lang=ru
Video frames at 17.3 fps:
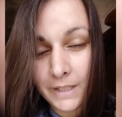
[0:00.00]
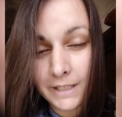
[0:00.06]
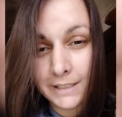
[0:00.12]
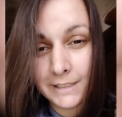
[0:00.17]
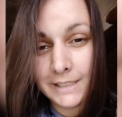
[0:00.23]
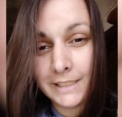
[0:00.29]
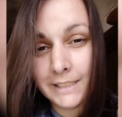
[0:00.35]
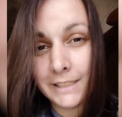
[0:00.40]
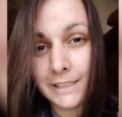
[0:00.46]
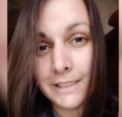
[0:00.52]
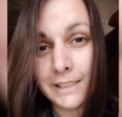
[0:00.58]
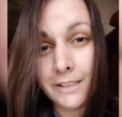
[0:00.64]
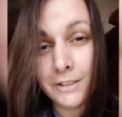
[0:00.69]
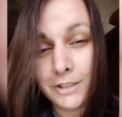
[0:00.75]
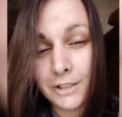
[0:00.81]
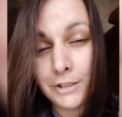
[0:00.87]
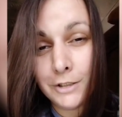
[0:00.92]
где,
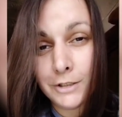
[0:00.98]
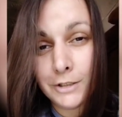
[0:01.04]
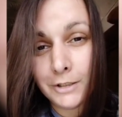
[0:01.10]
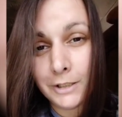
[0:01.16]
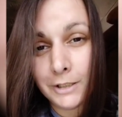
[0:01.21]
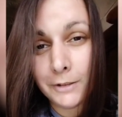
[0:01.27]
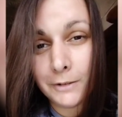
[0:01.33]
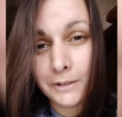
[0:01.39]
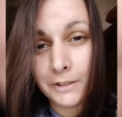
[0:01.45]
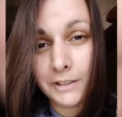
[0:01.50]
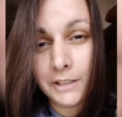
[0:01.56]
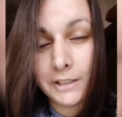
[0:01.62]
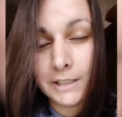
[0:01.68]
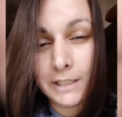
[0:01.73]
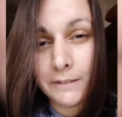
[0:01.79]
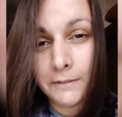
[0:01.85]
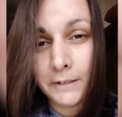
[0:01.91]
где женщины, которые
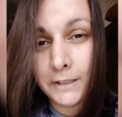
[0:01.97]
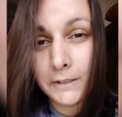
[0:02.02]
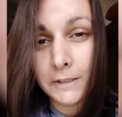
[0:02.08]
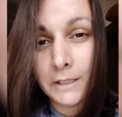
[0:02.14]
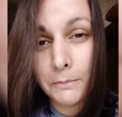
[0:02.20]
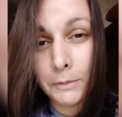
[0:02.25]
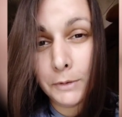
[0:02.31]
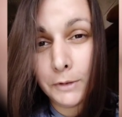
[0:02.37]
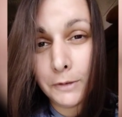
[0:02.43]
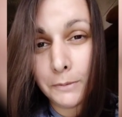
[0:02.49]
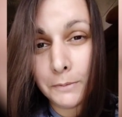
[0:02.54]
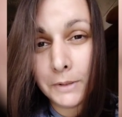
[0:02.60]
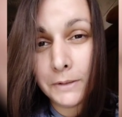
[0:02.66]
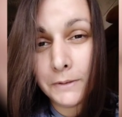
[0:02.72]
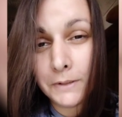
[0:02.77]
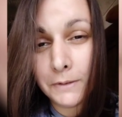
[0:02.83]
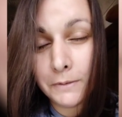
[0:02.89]
говорят, давай
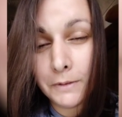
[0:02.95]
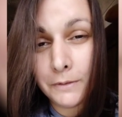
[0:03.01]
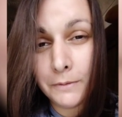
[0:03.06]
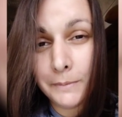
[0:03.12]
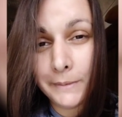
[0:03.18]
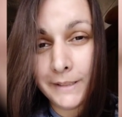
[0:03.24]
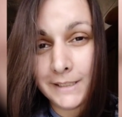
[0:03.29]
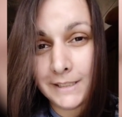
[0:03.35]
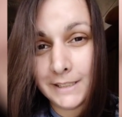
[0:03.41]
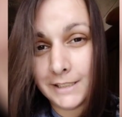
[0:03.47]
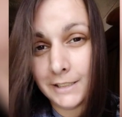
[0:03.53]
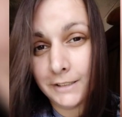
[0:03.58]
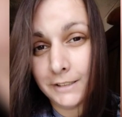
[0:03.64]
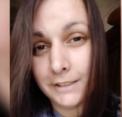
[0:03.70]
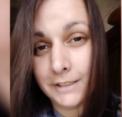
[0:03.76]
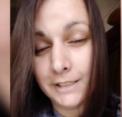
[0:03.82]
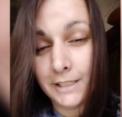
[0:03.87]
добьемся всего
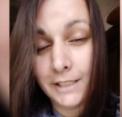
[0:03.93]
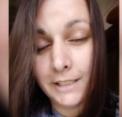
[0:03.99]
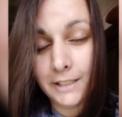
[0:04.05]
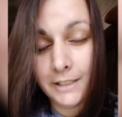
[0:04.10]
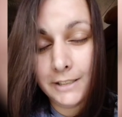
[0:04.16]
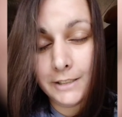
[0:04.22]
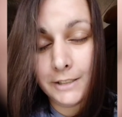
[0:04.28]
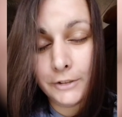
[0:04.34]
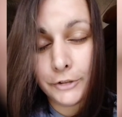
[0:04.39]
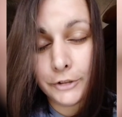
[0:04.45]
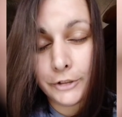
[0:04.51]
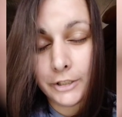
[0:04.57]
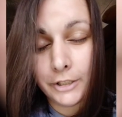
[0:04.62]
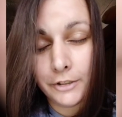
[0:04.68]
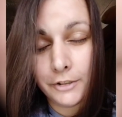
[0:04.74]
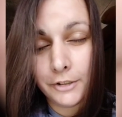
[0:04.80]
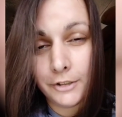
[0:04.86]
вместе? Где эти
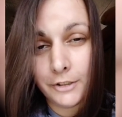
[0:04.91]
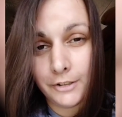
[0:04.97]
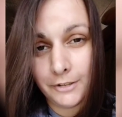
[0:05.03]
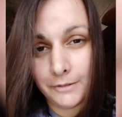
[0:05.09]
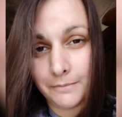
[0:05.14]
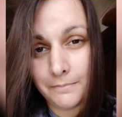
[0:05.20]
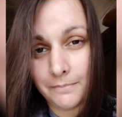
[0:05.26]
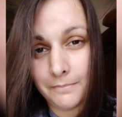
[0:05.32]
женщины?